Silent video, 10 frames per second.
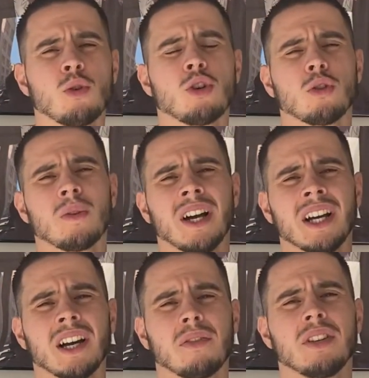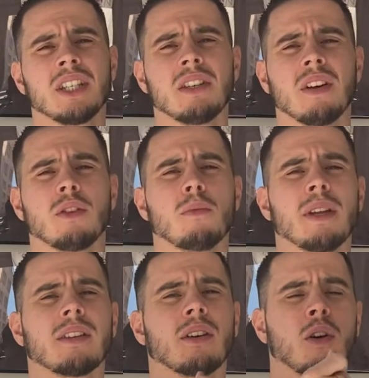aujourd'hui un graphique qui va te
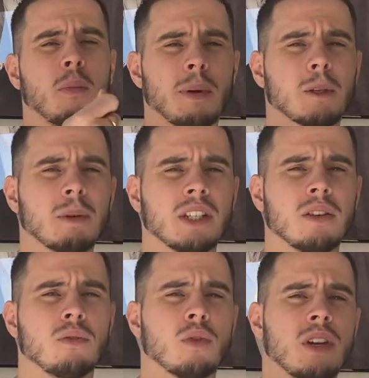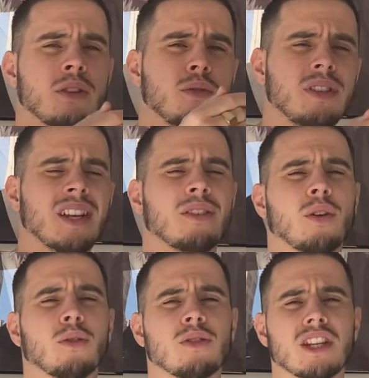mettre en perspective que les
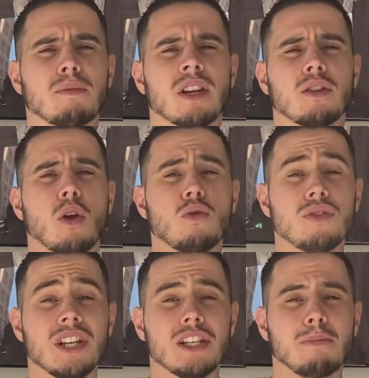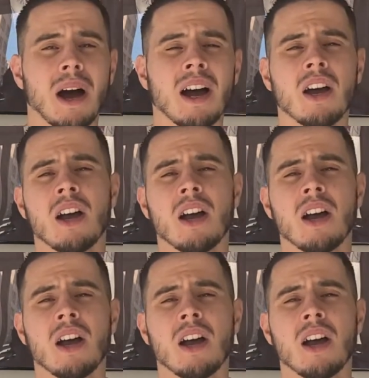utilisateurs de Snapchat n'utilisent pas